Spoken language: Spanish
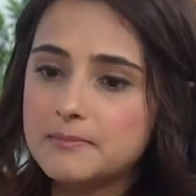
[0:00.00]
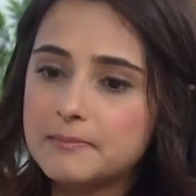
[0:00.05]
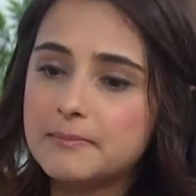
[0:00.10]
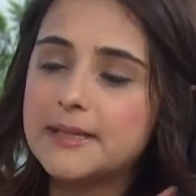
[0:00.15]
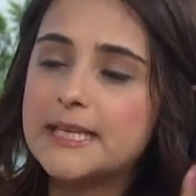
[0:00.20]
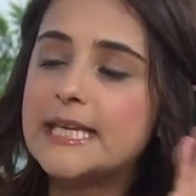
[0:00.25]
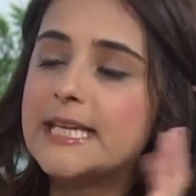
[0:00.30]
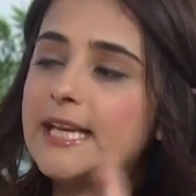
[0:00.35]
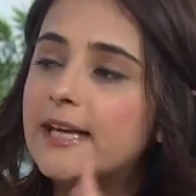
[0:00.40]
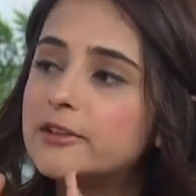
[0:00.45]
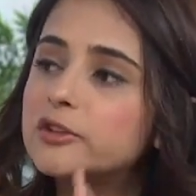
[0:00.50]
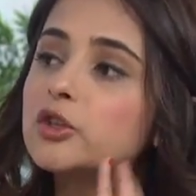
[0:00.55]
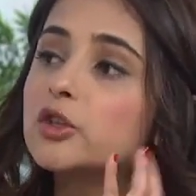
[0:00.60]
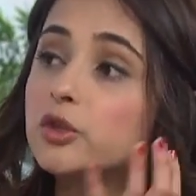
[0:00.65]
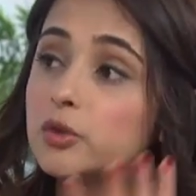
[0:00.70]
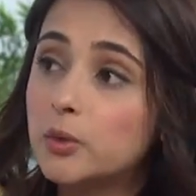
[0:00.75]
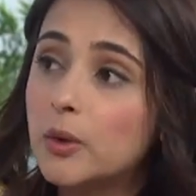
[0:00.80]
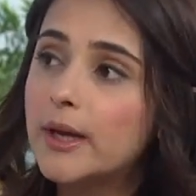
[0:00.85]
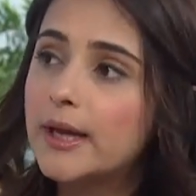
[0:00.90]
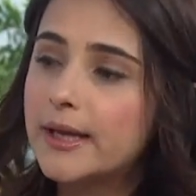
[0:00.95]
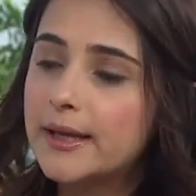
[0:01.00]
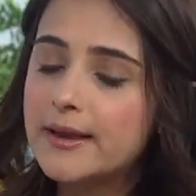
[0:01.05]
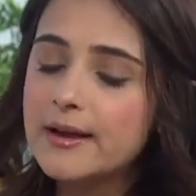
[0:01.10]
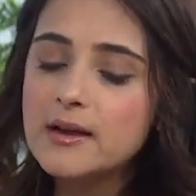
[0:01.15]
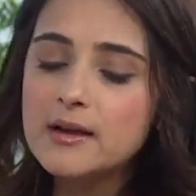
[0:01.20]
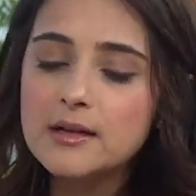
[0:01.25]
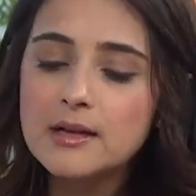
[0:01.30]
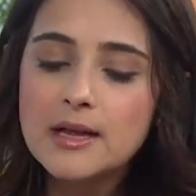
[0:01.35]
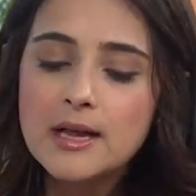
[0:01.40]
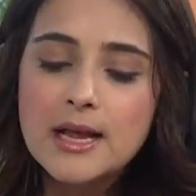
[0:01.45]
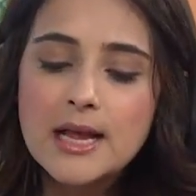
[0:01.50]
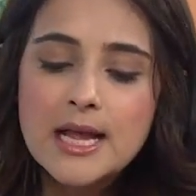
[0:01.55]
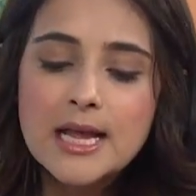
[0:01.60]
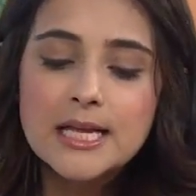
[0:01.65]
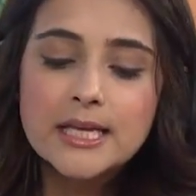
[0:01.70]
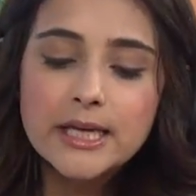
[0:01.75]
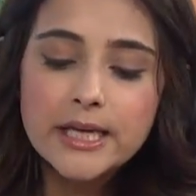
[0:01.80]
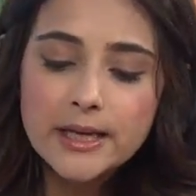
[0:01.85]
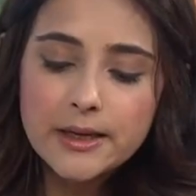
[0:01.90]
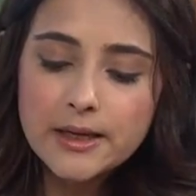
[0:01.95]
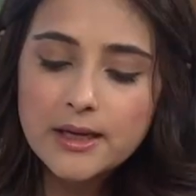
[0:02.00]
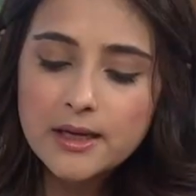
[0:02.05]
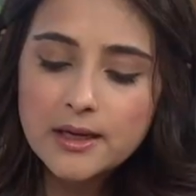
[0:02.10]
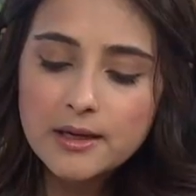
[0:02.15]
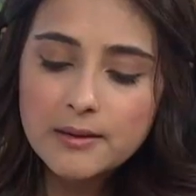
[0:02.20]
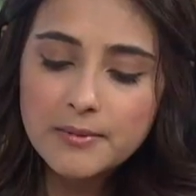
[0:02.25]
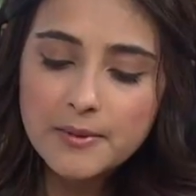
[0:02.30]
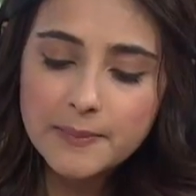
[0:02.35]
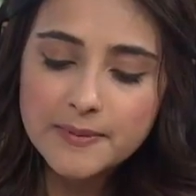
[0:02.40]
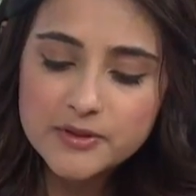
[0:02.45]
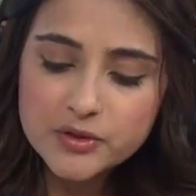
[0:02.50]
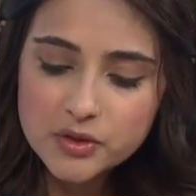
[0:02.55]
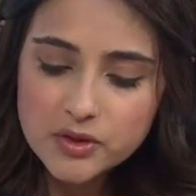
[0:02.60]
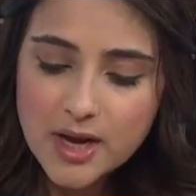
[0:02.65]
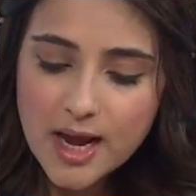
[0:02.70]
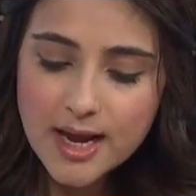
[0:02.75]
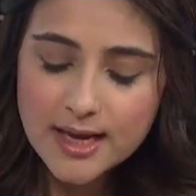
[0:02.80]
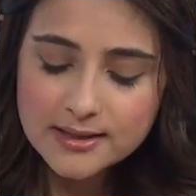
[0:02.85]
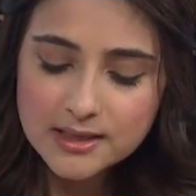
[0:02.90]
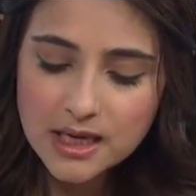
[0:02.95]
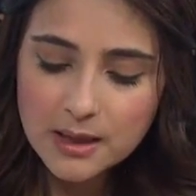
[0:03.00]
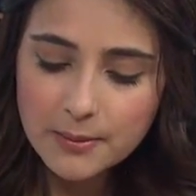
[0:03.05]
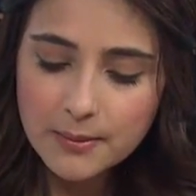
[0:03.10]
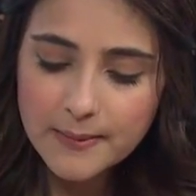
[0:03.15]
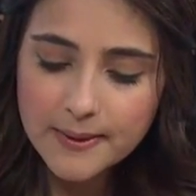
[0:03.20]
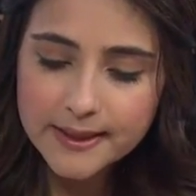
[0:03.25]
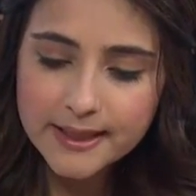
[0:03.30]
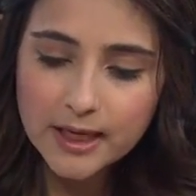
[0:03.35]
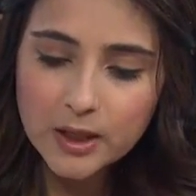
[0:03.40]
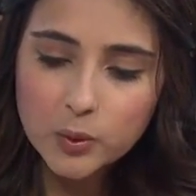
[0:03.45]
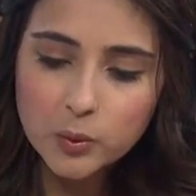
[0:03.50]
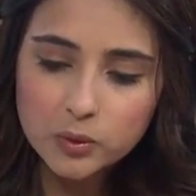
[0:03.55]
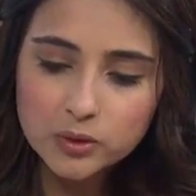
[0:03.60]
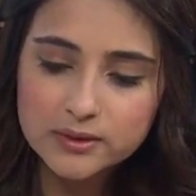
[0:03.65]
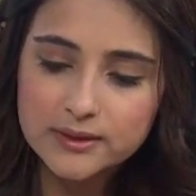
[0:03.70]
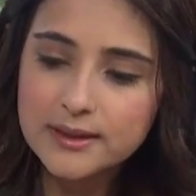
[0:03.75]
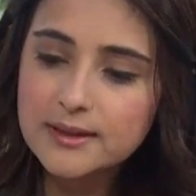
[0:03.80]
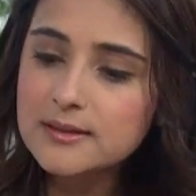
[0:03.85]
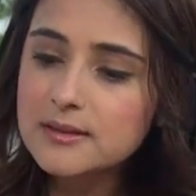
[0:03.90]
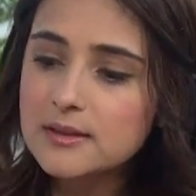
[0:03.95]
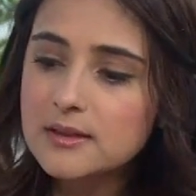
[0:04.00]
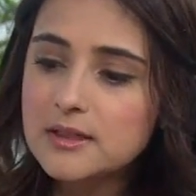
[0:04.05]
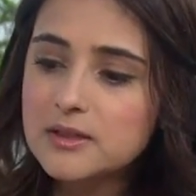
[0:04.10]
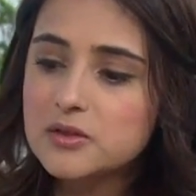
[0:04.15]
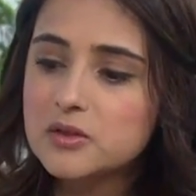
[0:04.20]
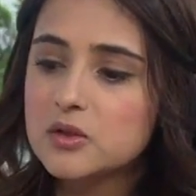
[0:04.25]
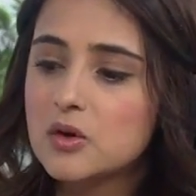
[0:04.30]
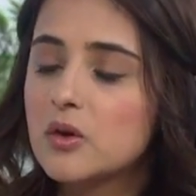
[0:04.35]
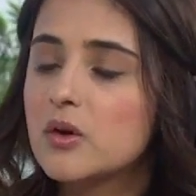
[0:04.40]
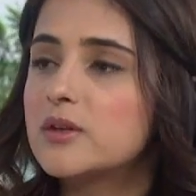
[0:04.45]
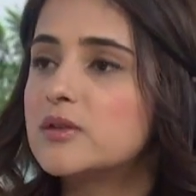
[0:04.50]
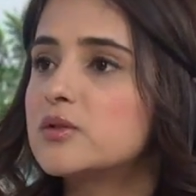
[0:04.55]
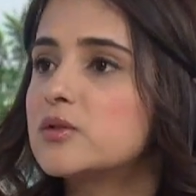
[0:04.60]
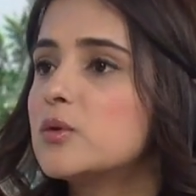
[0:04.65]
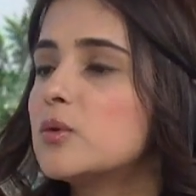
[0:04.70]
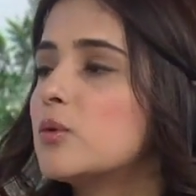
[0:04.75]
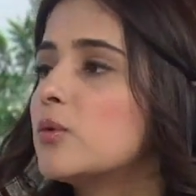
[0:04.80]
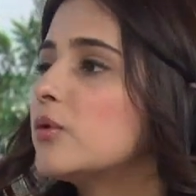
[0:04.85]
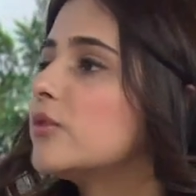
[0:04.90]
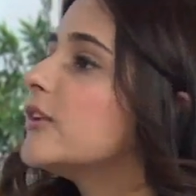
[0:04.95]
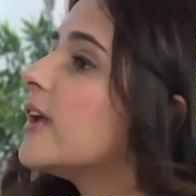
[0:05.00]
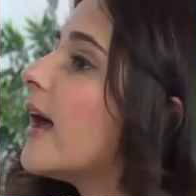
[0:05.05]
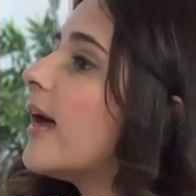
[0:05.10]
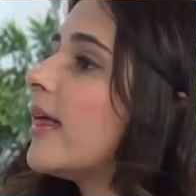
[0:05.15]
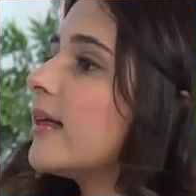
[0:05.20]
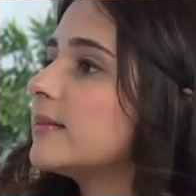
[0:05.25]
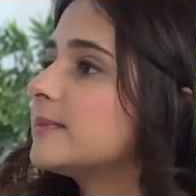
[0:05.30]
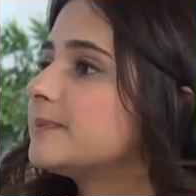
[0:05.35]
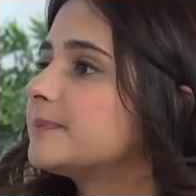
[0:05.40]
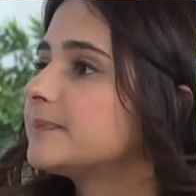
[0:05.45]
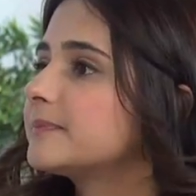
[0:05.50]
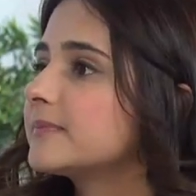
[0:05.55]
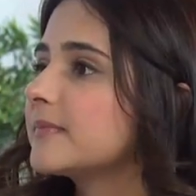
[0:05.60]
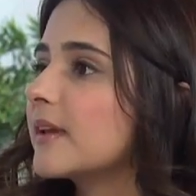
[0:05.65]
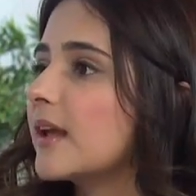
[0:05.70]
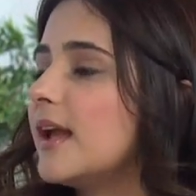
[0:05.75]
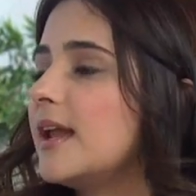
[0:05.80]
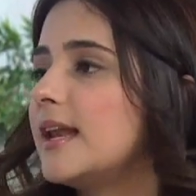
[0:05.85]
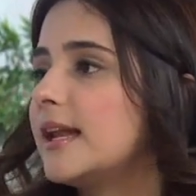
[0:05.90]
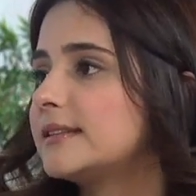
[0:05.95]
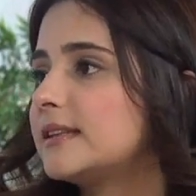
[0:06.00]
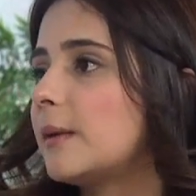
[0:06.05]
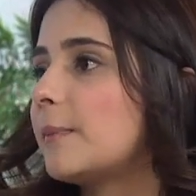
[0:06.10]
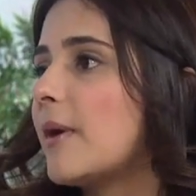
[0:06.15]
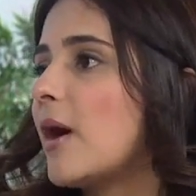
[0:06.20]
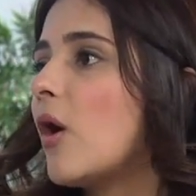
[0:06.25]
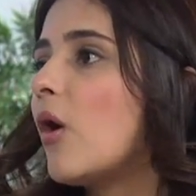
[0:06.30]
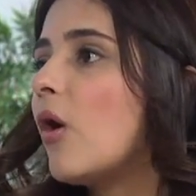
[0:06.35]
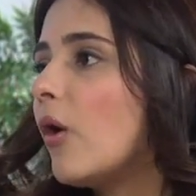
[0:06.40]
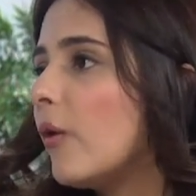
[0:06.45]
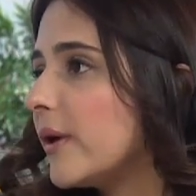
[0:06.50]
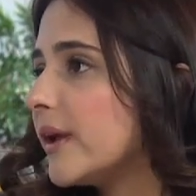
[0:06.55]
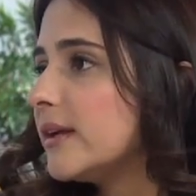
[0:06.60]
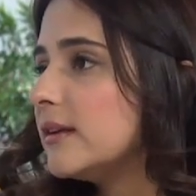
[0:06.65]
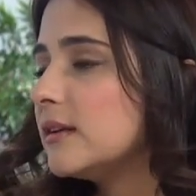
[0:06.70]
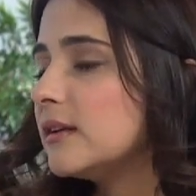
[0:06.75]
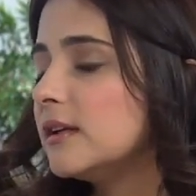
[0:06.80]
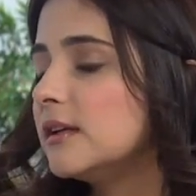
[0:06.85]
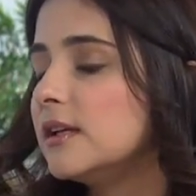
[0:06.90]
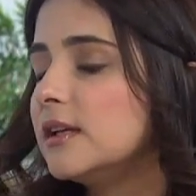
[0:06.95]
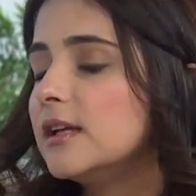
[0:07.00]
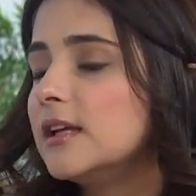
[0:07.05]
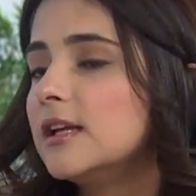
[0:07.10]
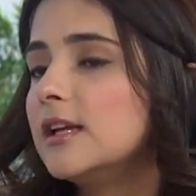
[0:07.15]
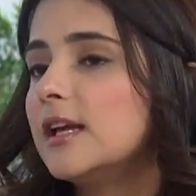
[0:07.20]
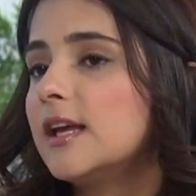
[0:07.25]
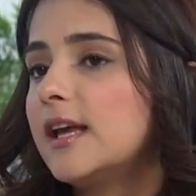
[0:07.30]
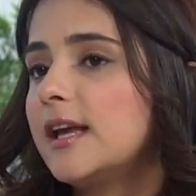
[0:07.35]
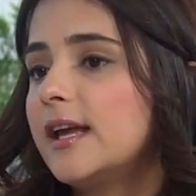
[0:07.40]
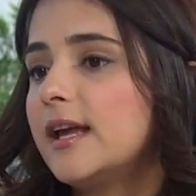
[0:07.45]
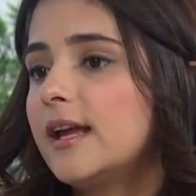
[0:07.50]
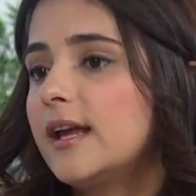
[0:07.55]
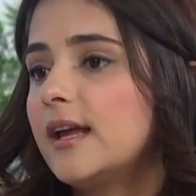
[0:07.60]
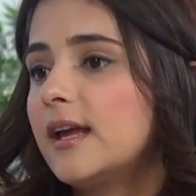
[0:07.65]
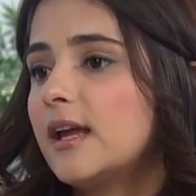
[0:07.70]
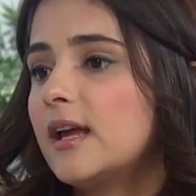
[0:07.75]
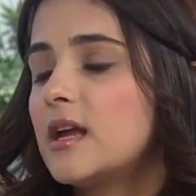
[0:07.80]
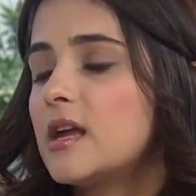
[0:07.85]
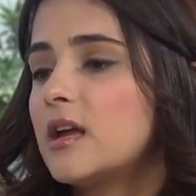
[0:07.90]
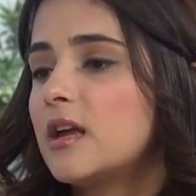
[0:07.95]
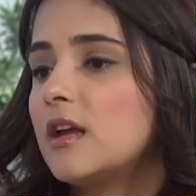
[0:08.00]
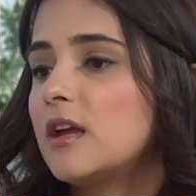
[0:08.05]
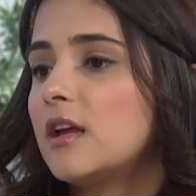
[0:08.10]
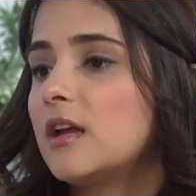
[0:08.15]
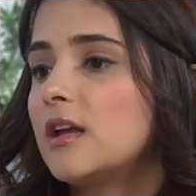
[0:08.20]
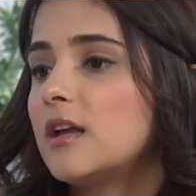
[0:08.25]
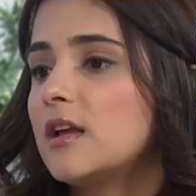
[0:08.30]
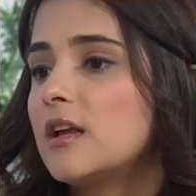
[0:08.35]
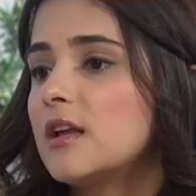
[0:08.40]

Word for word: gira en torno a ella. Y mi personaje se llama María Lourdes y soy su cuñada en la etapa joven. Eh,